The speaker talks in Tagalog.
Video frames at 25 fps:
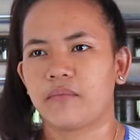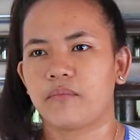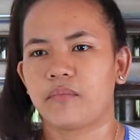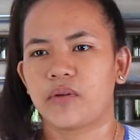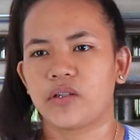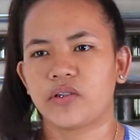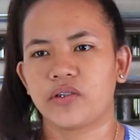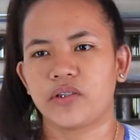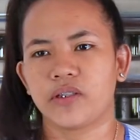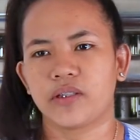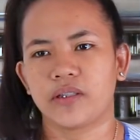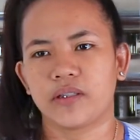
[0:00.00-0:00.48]

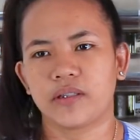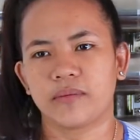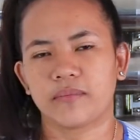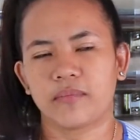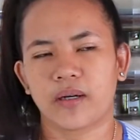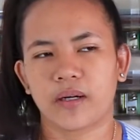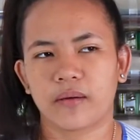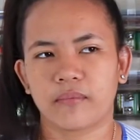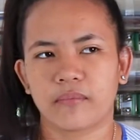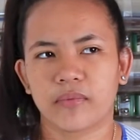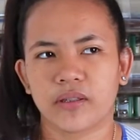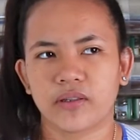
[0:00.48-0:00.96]
machine,
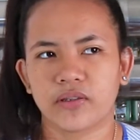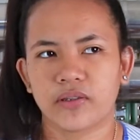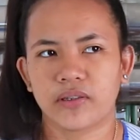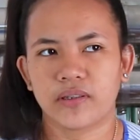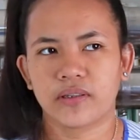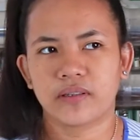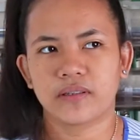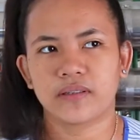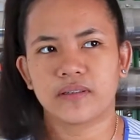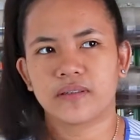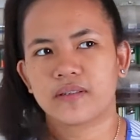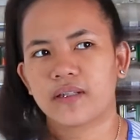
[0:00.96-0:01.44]
mga
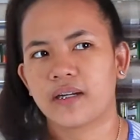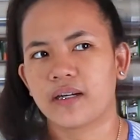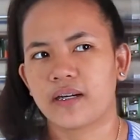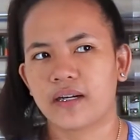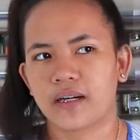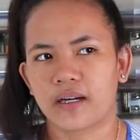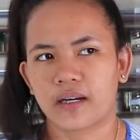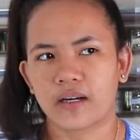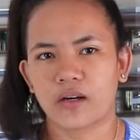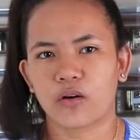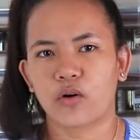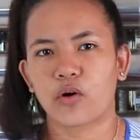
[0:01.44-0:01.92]
machine
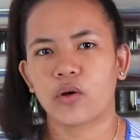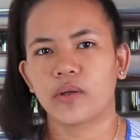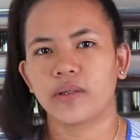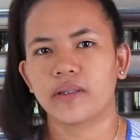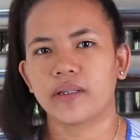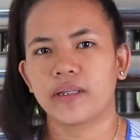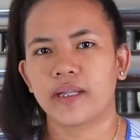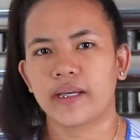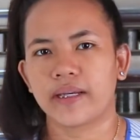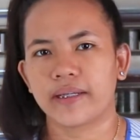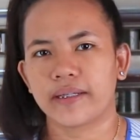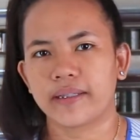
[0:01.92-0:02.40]
sa
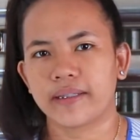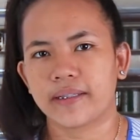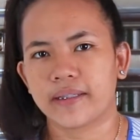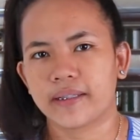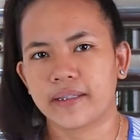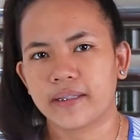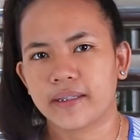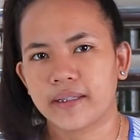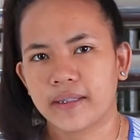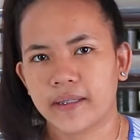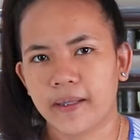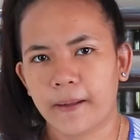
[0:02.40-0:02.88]

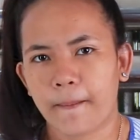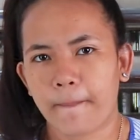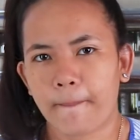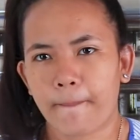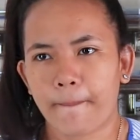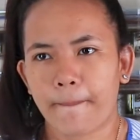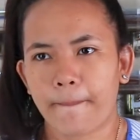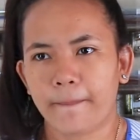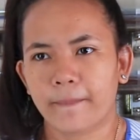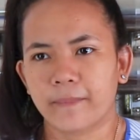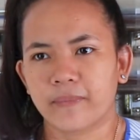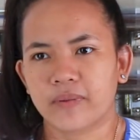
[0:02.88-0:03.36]
online.
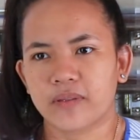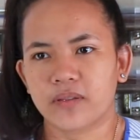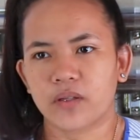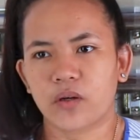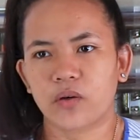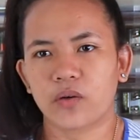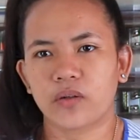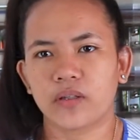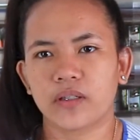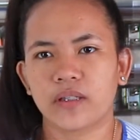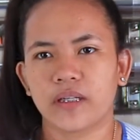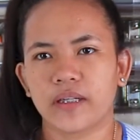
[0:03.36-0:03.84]

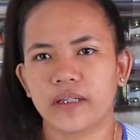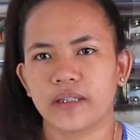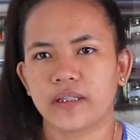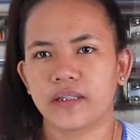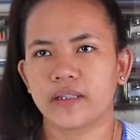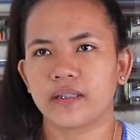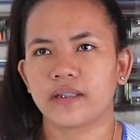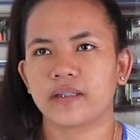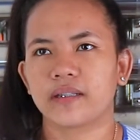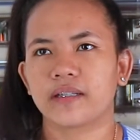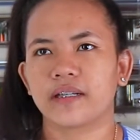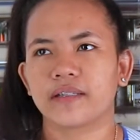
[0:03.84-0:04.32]
Sa
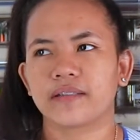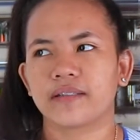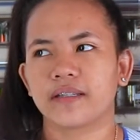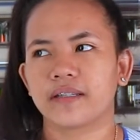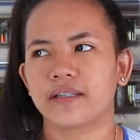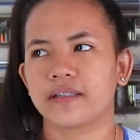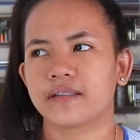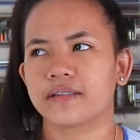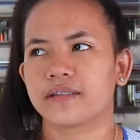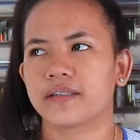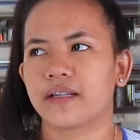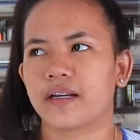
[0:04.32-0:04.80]
online,
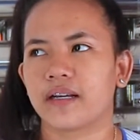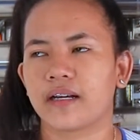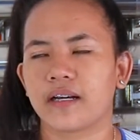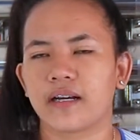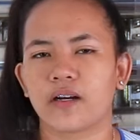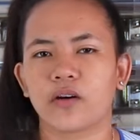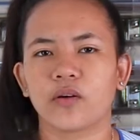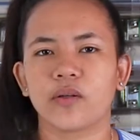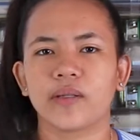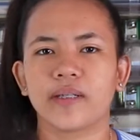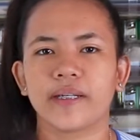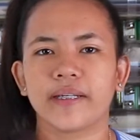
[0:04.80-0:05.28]
kasi
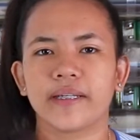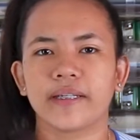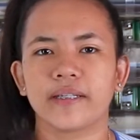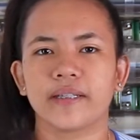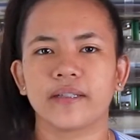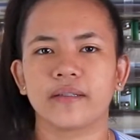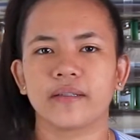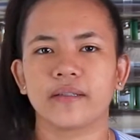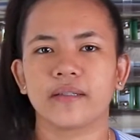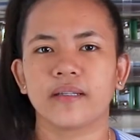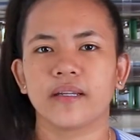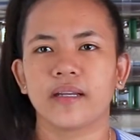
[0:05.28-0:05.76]
sa
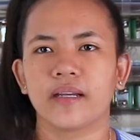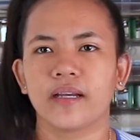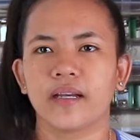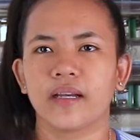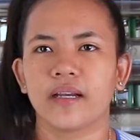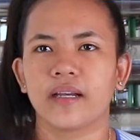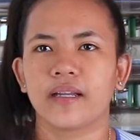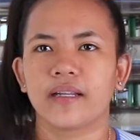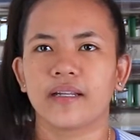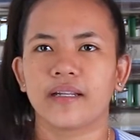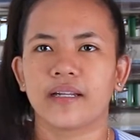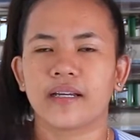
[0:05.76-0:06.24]
online
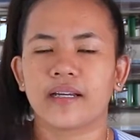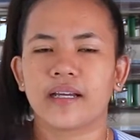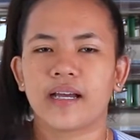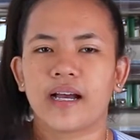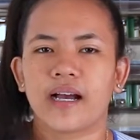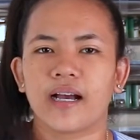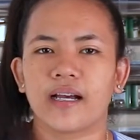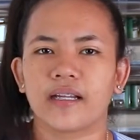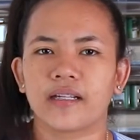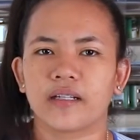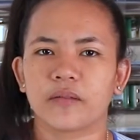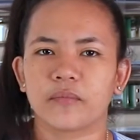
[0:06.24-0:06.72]

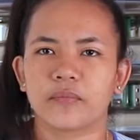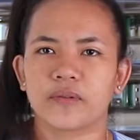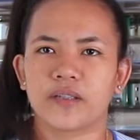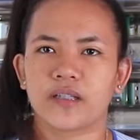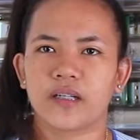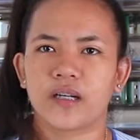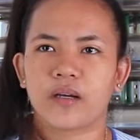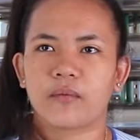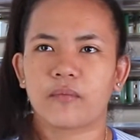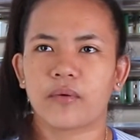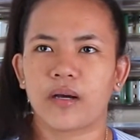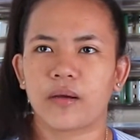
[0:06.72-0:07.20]
naghahanap
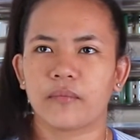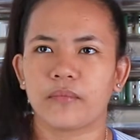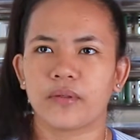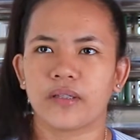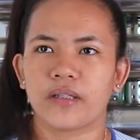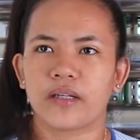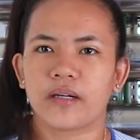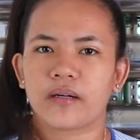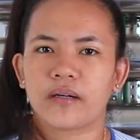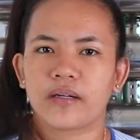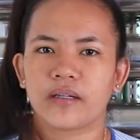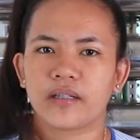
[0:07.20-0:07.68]
sila mami
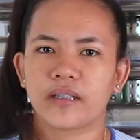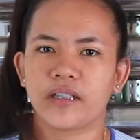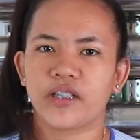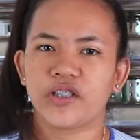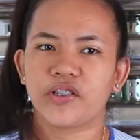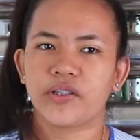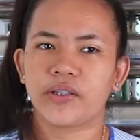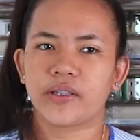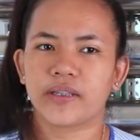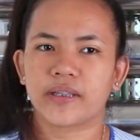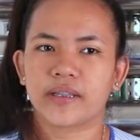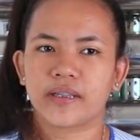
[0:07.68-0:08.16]
ng
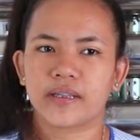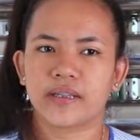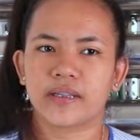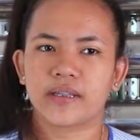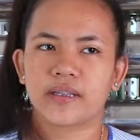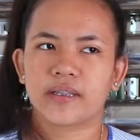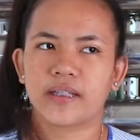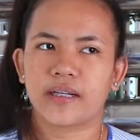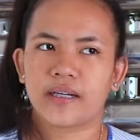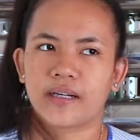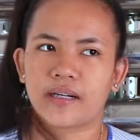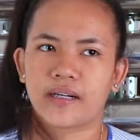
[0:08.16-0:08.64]
legit
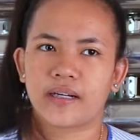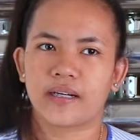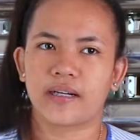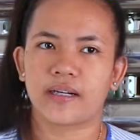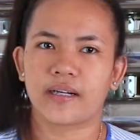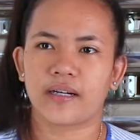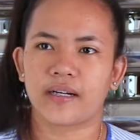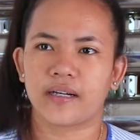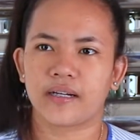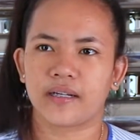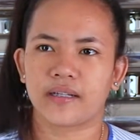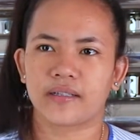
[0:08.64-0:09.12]
na
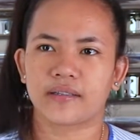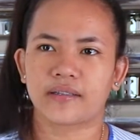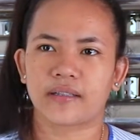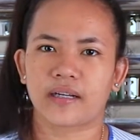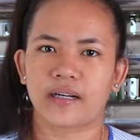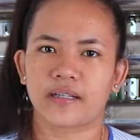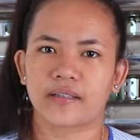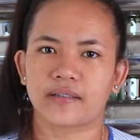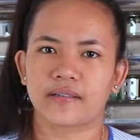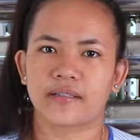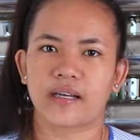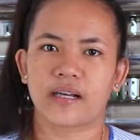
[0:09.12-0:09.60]

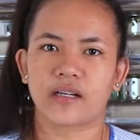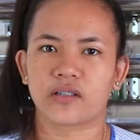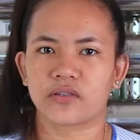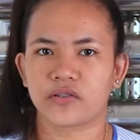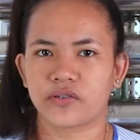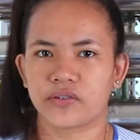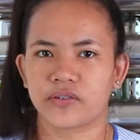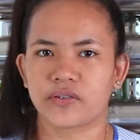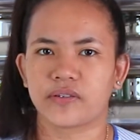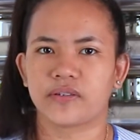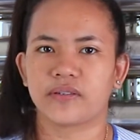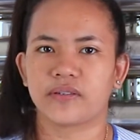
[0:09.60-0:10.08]
transaction.